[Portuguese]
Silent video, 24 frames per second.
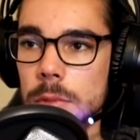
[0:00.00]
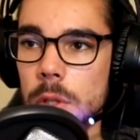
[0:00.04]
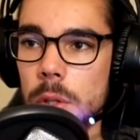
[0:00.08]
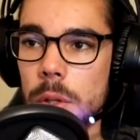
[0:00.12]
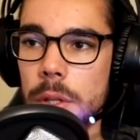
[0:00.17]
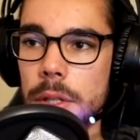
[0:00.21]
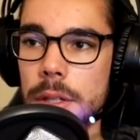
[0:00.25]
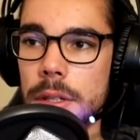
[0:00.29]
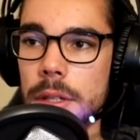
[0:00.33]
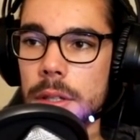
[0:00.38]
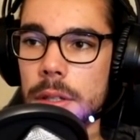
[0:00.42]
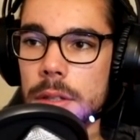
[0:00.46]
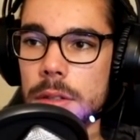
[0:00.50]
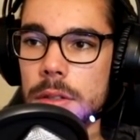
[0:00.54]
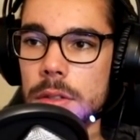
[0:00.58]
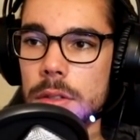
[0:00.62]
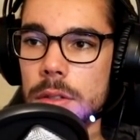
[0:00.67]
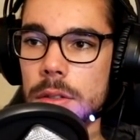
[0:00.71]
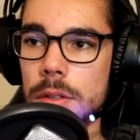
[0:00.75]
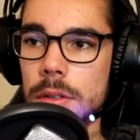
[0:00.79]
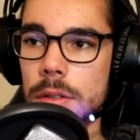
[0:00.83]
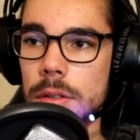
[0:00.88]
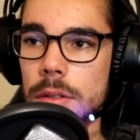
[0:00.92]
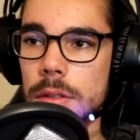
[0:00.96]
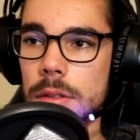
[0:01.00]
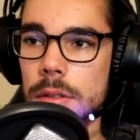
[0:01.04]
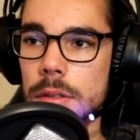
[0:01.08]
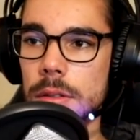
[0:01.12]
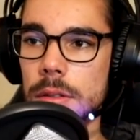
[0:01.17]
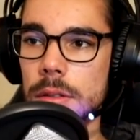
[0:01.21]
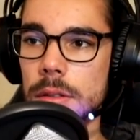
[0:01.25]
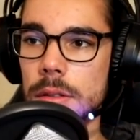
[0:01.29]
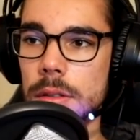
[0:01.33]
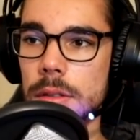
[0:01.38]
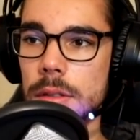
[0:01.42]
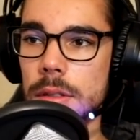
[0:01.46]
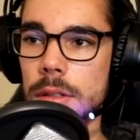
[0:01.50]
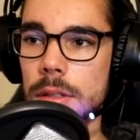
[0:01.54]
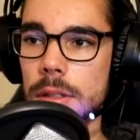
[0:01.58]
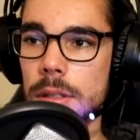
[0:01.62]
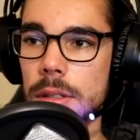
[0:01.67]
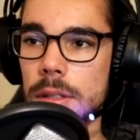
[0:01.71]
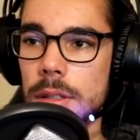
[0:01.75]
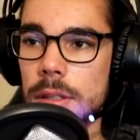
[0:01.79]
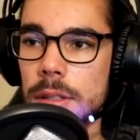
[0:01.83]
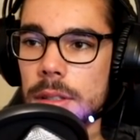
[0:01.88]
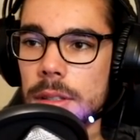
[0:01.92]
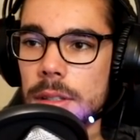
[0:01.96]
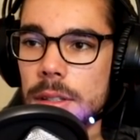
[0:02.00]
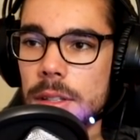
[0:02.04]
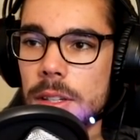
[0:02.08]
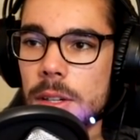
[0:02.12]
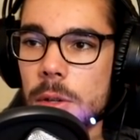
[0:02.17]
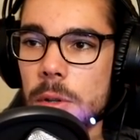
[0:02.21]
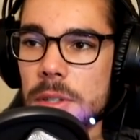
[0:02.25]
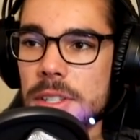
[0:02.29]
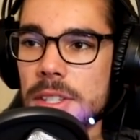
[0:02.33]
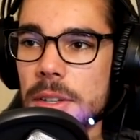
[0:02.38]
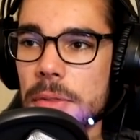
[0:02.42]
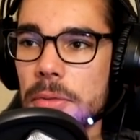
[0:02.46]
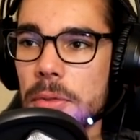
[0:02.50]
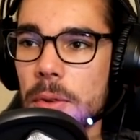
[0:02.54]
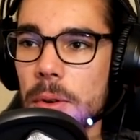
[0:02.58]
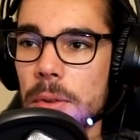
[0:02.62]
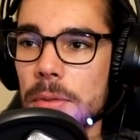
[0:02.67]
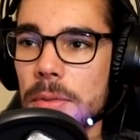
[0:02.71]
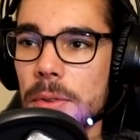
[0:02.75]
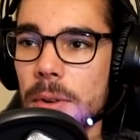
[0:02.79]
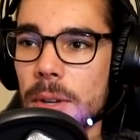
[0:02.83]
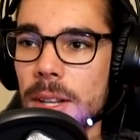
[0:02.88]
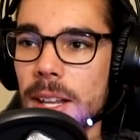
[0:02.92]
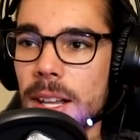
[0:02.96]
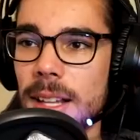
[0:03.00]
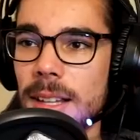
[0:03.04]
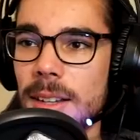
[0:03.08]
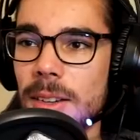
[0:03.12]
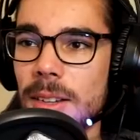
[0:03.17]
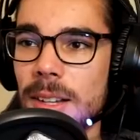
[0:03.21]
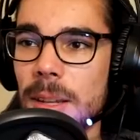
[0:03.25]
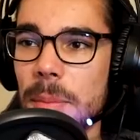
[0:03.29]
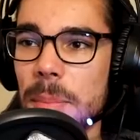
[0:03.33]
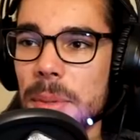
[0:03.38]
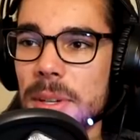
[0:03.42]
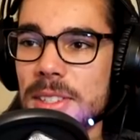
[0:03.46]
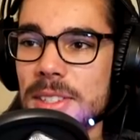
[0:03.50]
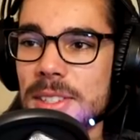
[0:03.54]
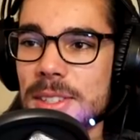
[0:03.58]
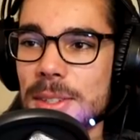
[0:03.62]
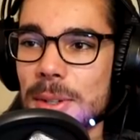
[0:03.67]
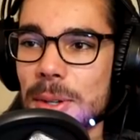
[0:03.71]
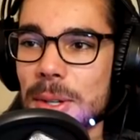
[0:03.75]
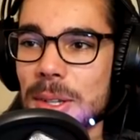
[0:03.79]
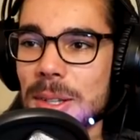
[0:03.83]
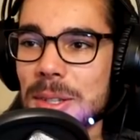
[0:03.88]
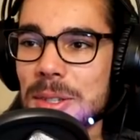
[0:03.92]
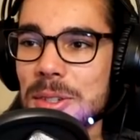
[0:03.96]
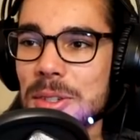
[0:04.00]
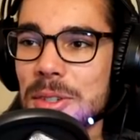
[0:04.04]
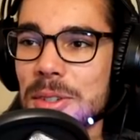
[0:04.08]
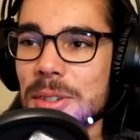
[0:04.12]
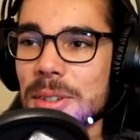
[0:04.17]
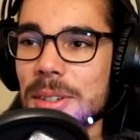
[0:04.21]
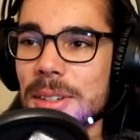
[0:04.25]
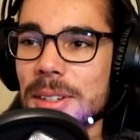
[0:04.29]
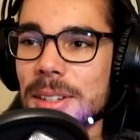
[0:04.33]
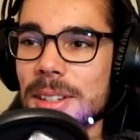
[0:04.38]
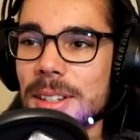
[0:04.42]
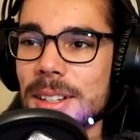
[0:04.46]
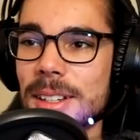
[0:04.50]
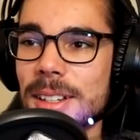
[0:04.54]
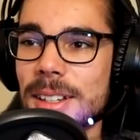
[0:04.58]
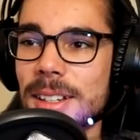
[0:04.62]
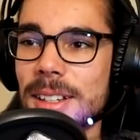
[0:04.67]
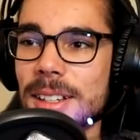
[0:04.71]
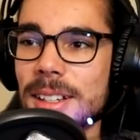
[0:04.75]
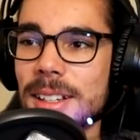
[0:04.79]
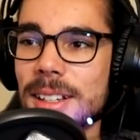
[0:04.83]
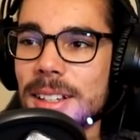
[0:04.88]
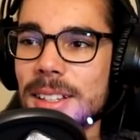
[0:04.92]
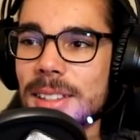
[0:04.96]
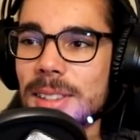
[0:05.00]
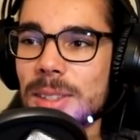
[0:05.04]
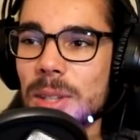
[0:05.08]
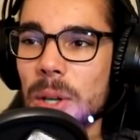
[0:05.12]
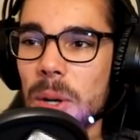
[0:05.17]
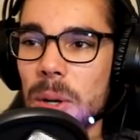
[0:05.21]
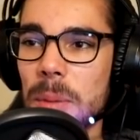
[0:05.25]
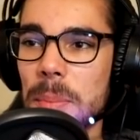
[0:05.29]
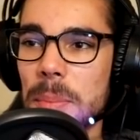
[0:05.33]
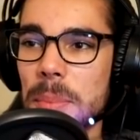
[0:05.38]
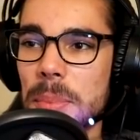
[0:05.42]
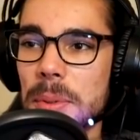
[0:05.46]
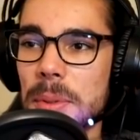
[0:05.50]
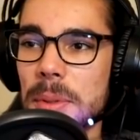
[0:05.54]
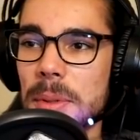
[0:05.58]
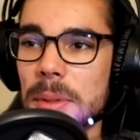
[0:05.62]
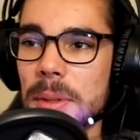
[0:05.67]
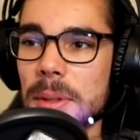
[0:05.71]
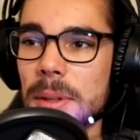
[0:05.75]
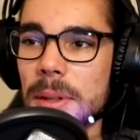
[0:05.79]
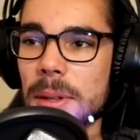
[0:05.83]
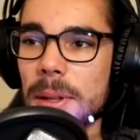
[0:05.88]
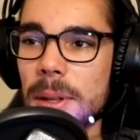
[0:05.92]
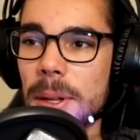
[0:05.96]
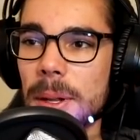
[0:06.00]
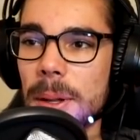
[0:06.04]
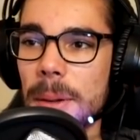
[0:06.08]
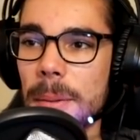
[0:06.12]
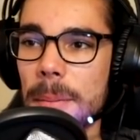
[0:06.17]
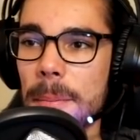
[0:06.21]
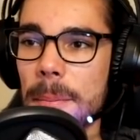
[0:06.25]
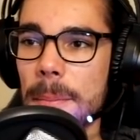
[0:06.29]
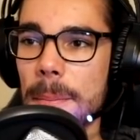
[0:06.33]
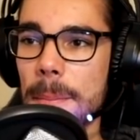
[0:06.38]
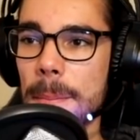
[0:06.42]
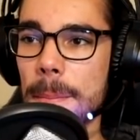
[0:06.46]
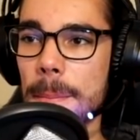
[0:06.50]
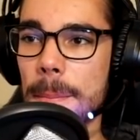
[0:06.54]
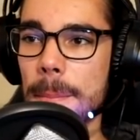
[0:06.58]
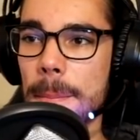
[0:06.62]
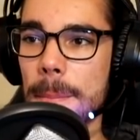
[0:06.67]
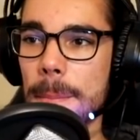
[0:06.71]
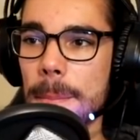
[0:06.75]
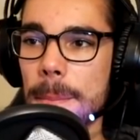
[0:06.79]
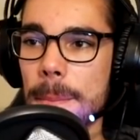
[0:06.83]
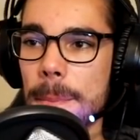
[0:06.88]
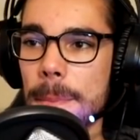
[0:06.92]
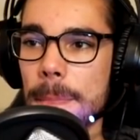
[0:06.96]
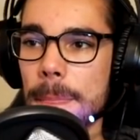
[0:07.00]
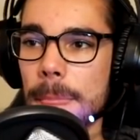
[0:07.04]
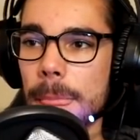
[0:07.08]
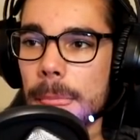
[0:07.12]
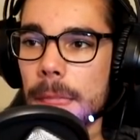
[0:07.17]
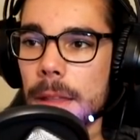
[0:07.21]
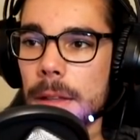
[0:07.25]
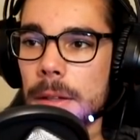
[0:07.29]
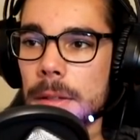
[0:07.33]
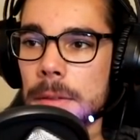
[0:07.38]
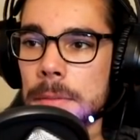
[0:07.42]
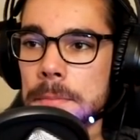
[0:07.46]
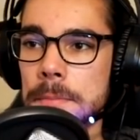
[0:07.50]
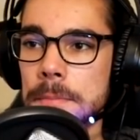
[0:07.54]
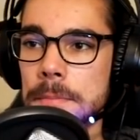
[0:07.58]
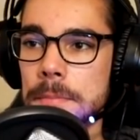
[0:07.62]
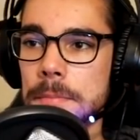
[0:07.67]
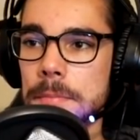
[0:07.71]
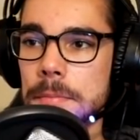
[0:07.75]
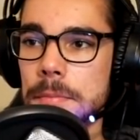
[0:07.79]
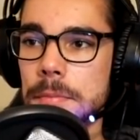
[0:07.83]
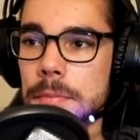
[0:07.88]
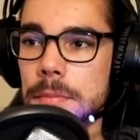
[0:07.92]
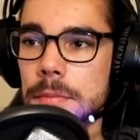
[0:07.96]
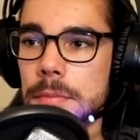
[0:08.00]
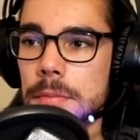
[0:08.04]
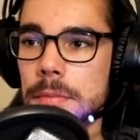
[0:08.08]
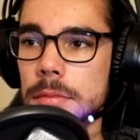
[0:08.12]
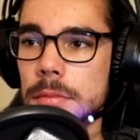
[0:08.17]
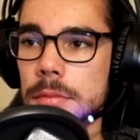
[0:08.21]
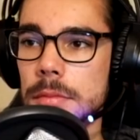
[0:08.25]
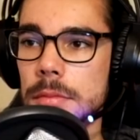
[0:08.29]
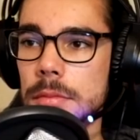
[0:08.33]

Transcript: Coitado. Número 7, gato maracajá. Que coisa fofa, olha, olha para estes olhos. O gato maracajá que sofreu top. durante décadas com a caça para a venda de sua pele.